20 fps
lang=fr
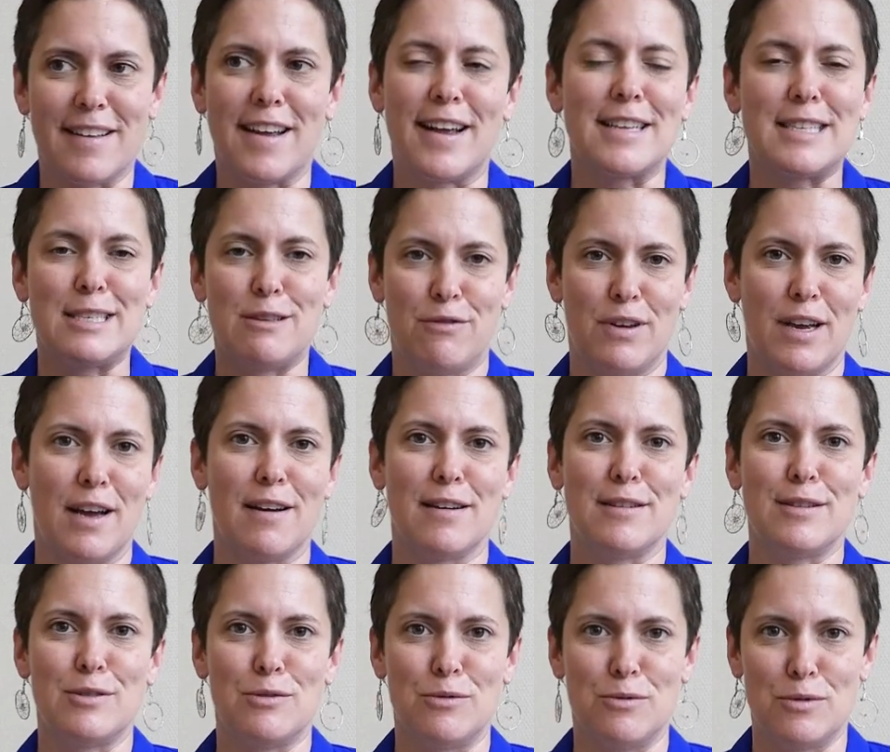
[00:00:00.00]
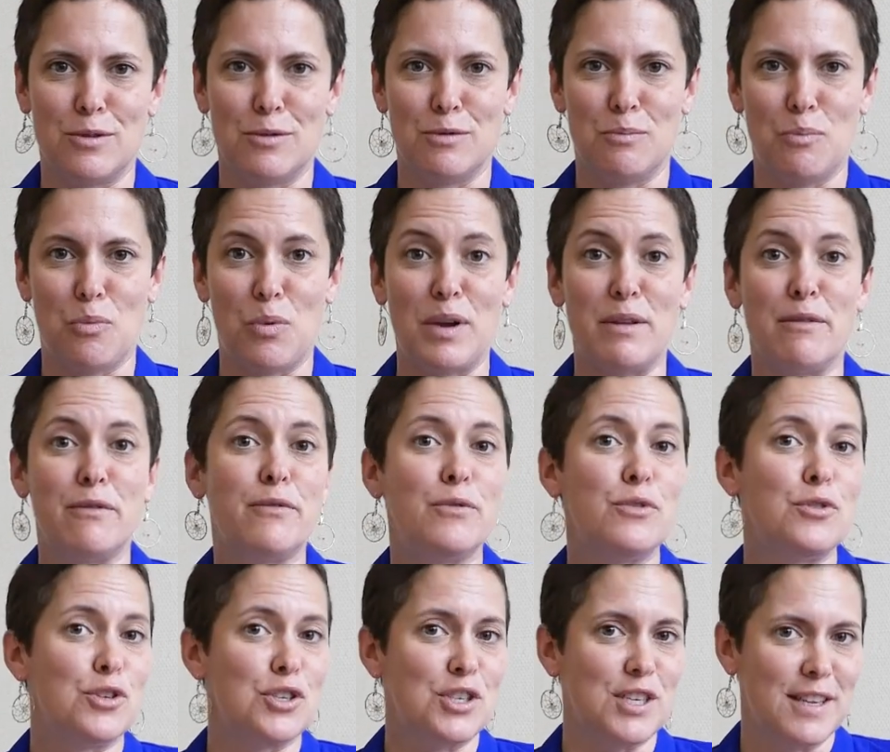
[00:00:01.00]
très différents du, point de
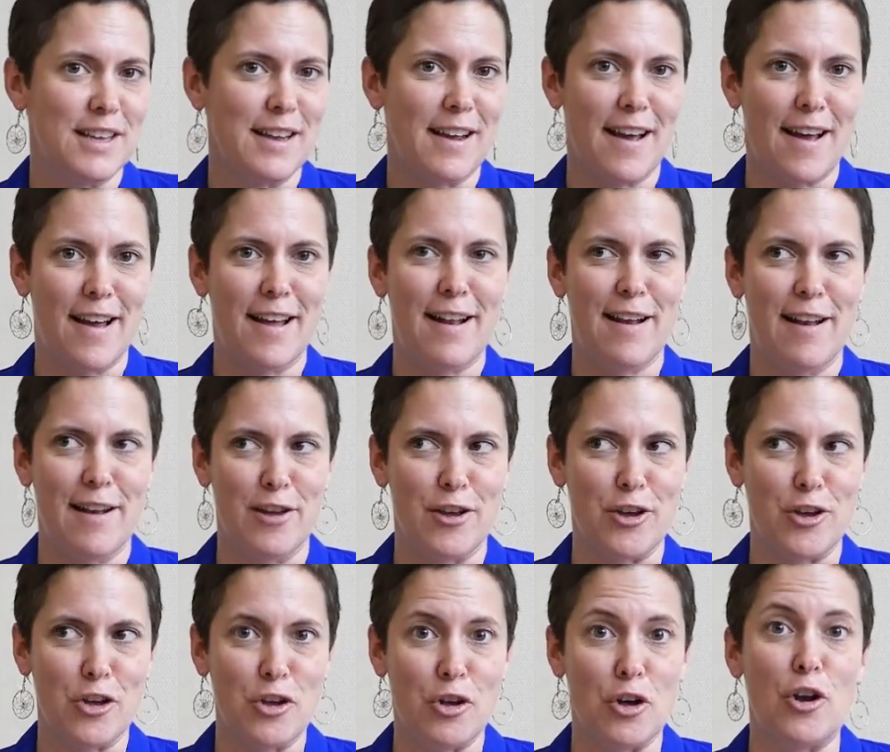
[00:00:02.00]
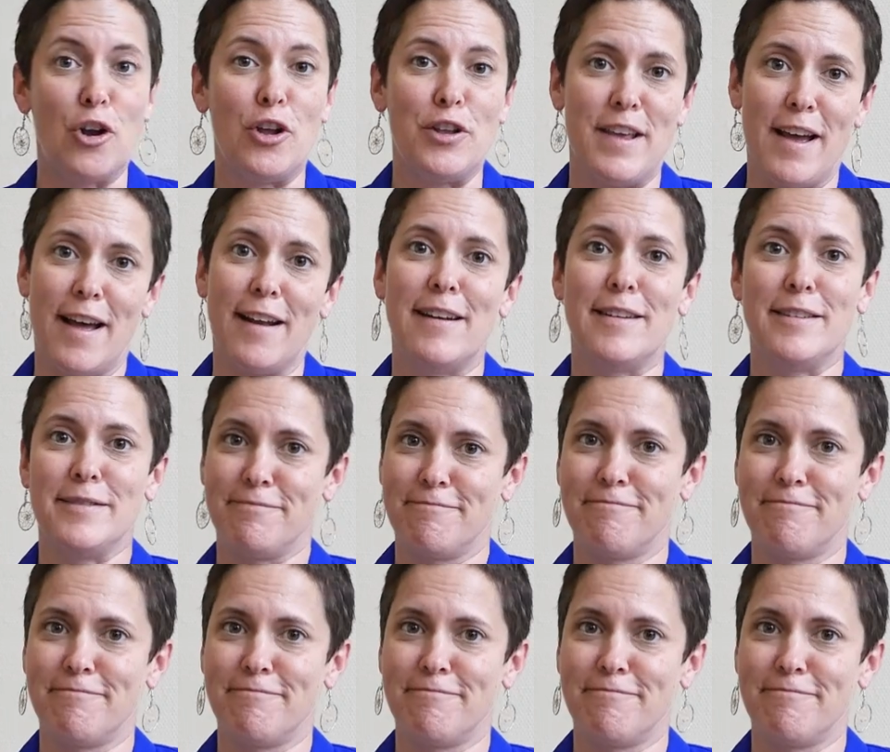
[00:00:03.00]
vue général euh, colonial.